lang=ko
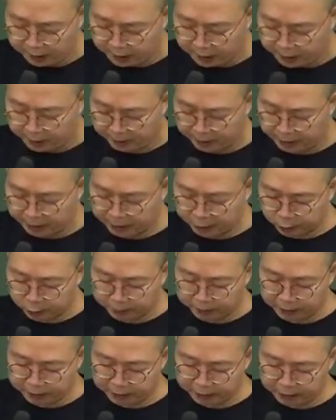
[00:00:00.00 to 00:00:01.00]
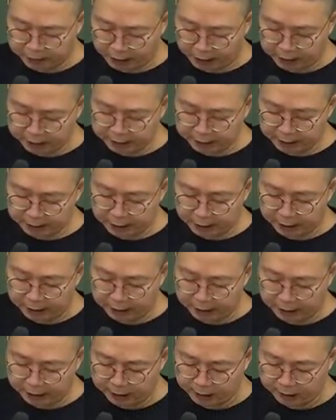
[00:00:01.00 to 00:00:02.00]
329페이지 당사자
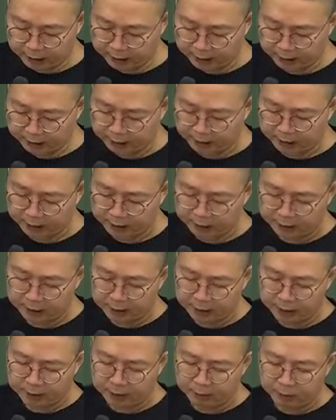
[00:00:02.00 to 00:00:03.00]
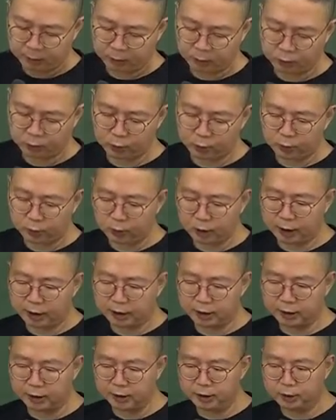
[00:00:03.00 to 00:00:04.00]
보통
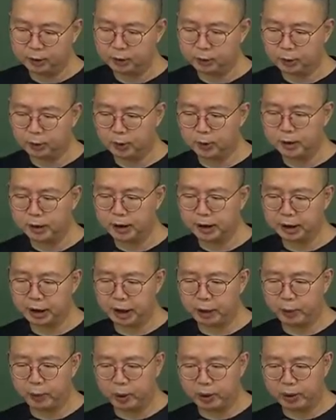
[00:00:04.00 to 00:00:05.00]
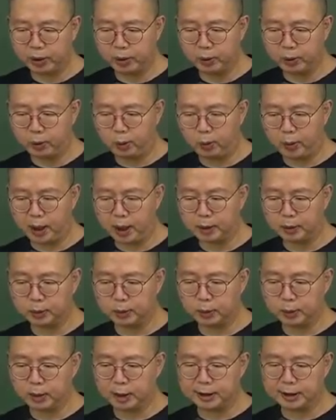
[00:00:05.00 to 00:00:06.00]
소송에서는 소송을 제기한 원고와
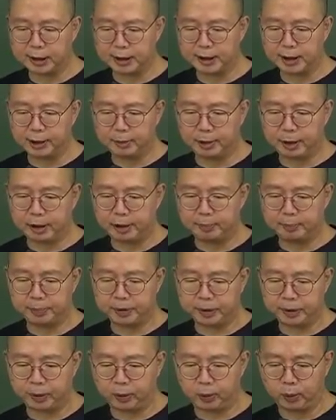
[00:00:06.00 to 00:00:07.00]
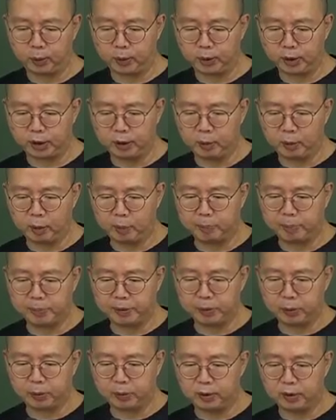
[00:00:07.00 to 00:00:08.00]
소송의 상대방인 피고 이
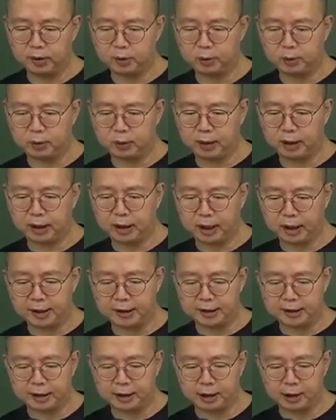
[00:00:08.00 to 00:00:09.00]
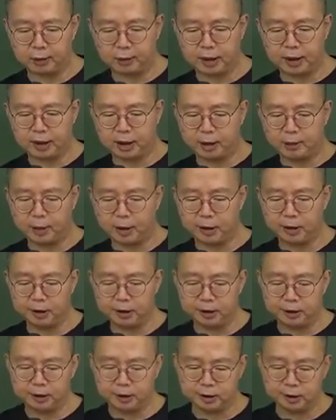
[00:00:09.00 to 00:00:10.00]
원피고를 소송의 당사라고
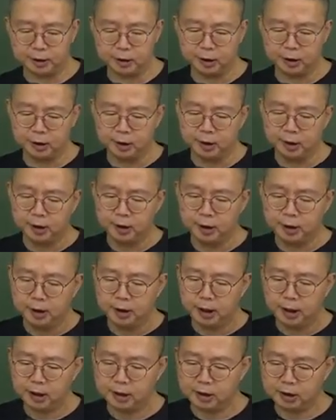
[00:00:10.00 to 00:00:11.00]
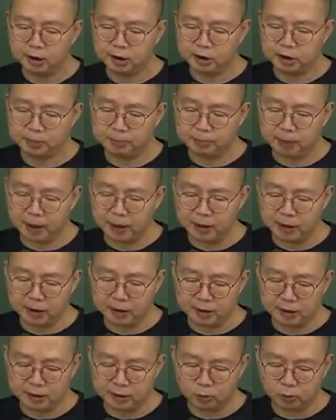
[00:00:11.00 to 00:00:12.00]
한다면은 행정
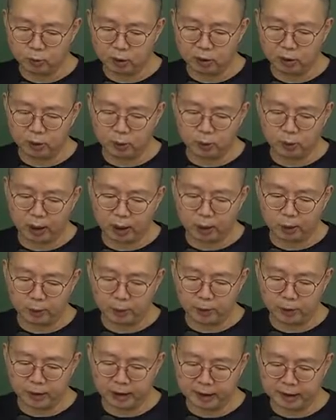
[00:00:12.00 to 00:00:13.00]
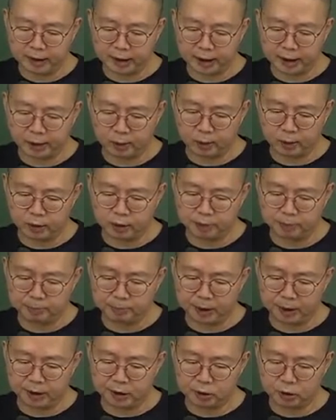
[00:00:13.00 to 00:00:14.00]
심판은 원고라고 표현하지 않고
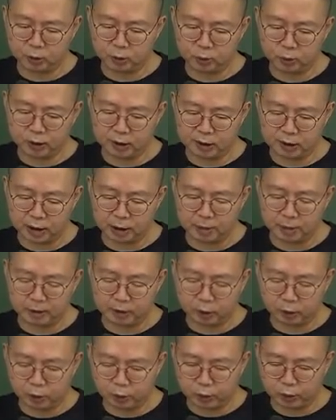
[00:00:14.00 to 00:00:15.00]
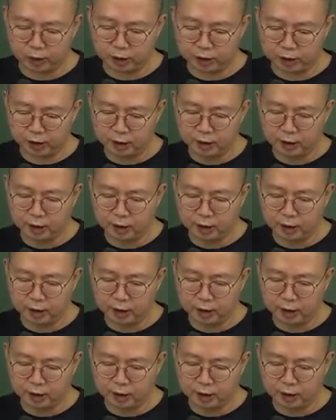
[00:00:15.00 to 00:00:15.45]
심판을 청구한 사람을 청구인,